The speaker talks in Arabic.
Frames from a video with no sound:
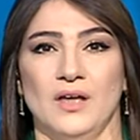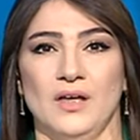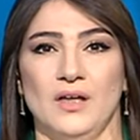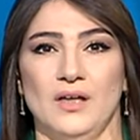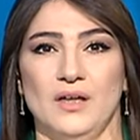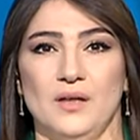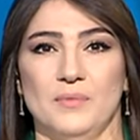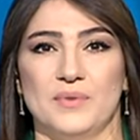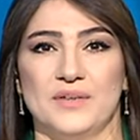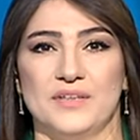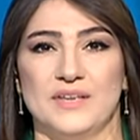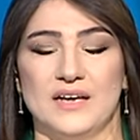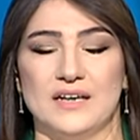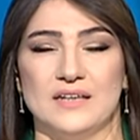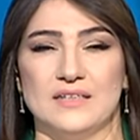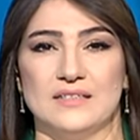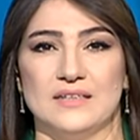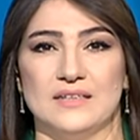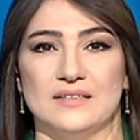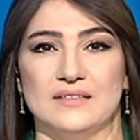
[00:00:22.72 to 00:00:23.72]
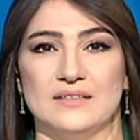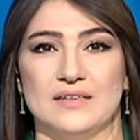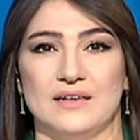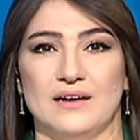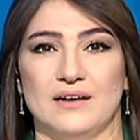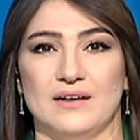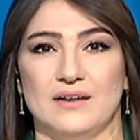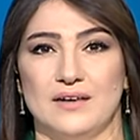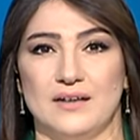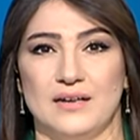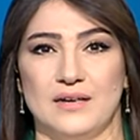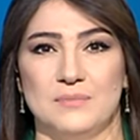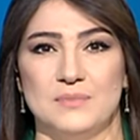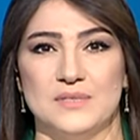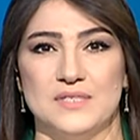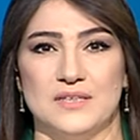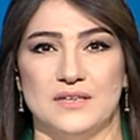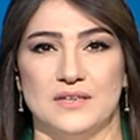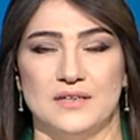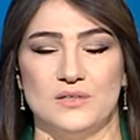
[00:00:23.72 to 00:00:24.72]
بداية تلقى أمس
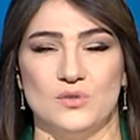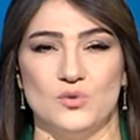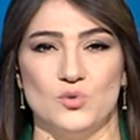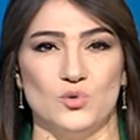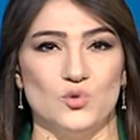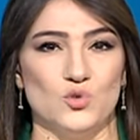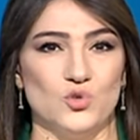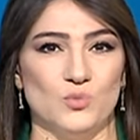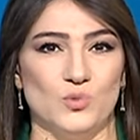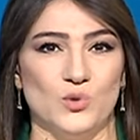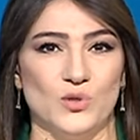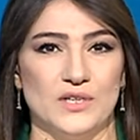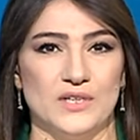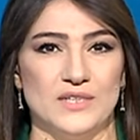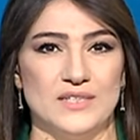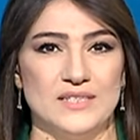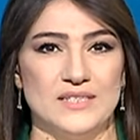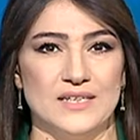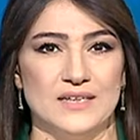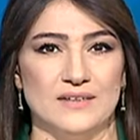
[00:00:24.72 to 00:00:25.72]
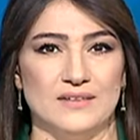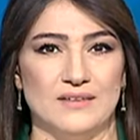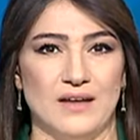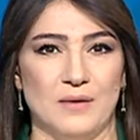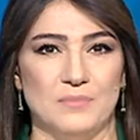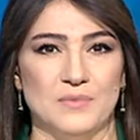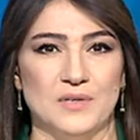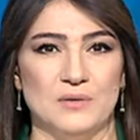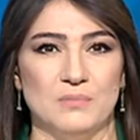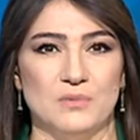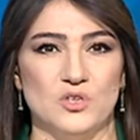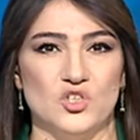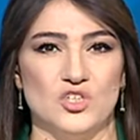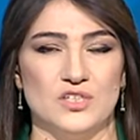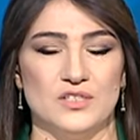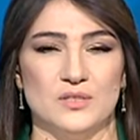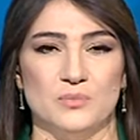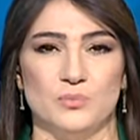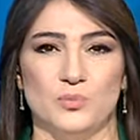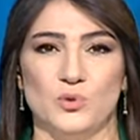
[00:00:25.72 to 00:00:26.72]
رئيس الجمهورية السيد عبد المجيد تبون